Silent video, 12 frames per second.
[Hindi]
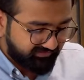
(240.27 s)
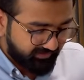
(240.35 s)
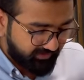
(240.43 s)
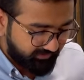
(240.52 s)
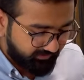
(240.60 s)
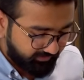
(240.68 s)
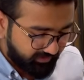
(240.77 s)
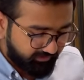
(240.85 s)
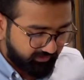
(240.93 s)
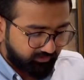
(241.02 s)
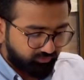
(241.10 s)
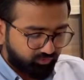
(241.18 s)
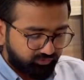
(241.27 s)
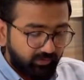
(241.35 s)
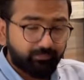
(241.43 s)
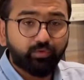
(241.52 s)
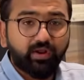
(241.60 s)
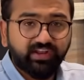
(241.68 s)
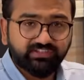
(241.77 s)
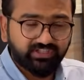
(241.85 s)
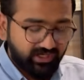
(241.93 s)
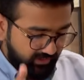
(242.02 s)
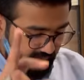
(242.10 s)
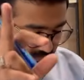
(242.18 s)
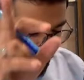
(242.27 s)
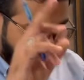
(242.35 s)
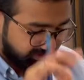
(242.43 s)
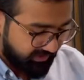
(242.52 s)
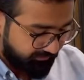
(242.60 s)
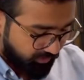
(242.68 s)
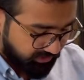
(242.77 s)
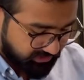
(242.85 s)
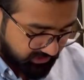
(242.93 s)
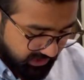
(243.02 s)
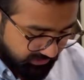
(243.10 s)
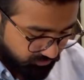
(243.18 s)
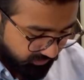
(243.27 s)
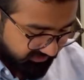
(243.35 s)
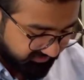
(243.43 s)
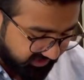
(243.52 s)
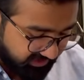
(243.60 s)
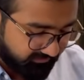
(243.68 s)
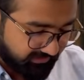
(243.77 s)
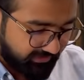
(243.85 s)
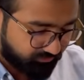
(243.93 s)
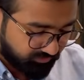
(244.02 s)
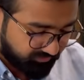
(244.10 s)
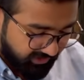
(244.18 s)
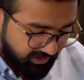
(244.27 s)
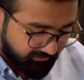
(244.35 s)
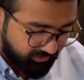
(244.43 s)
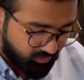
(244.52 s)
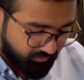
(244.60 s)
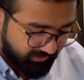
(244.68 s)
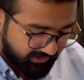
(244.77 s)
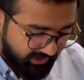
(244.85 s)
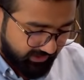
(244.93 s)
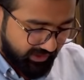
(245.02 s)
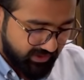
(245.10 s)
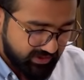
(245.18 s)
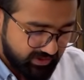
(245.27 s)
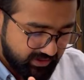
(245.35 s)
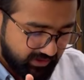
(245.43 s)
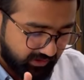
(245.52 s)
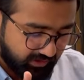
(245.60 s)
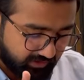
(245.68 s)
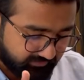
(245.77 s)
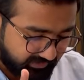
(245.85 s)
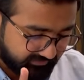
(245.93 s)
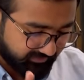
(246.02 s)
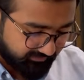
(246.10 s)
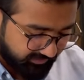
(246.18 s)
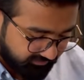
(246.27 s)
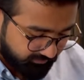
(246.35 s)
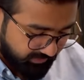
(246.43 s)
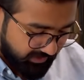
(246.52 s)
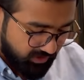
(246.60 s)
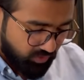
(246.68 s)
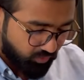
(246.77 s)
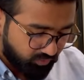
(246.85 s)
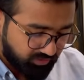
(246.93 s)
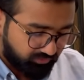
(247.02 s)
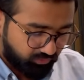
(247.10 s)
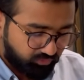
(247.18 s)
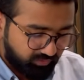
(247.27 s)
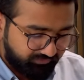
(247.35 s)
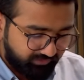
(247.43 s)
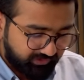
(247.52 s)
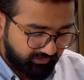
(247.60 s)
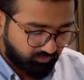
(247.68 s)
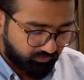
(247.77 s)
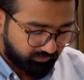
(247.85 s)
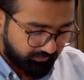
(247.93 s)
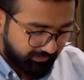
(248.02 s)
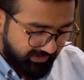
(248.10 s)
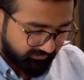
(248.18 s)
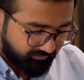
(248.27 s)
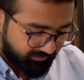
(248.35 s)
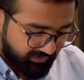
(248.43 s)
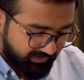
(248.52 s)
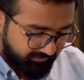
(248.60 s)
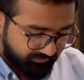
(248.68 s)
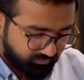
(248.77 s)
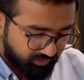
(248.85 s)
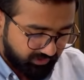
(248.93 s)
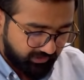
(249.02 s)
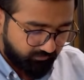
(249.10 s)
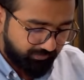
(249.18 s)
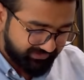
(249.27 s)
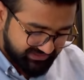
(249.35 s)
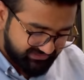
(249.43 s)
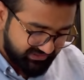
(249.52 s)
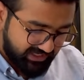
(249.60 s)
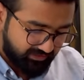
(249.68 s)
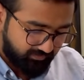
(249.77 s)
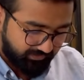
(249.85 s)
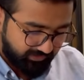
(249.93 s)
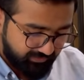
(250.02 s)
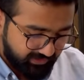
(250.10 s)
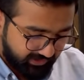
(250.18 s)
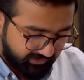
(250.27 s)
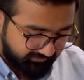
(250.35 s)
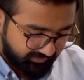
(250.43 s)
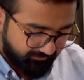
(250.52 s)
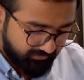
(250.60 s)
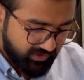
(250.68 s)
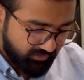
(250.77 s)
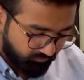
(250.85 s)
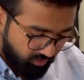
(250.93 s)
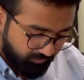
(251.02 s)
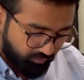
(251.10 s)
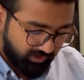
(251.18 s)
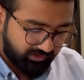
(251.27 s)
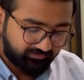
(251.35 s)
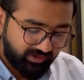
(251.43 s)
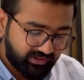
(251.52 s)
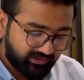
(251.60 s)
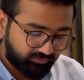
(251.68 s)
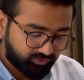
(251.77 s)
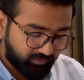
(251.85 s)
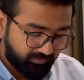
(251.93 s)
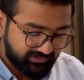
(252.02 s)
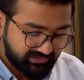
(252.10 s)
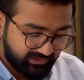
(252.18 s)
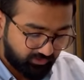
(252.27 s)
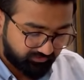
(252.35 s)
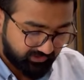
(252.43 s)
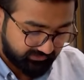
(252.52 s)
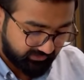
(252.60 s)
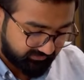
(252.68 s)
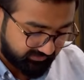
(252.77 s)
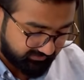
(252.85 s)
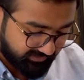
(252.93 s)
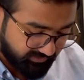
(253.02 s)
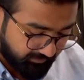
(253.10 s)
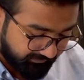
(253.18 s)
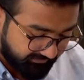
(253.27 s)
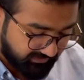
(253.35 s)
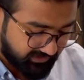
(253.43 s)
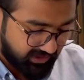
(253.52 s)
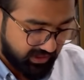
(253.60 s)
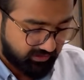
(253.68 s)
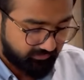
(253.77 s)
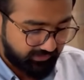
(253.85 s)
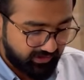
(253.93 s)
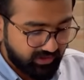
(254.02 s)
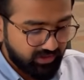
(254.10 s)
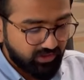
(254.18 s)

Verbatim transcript: से इर्द गिर्द जो उसका पूरा नक्शा है वो इंशाल्लाह बहुत जल्द लॉन्च हो रहा है सीरियन विलास जो इंस्टॉलमेंट के ऊपर घर हैं सेक्टर सिक्स में 1900 स्क्वायर फीट का जो पांच मतलब डबल स्टोरी घर है वो पचासी लाख रुपए का मिल रहा है इस टाइम वो आपको अगर चाहिए किस्तों में मिल जाएगा और सेक्टर सिक्स के अंदर पचहत्तर लाख रुपए का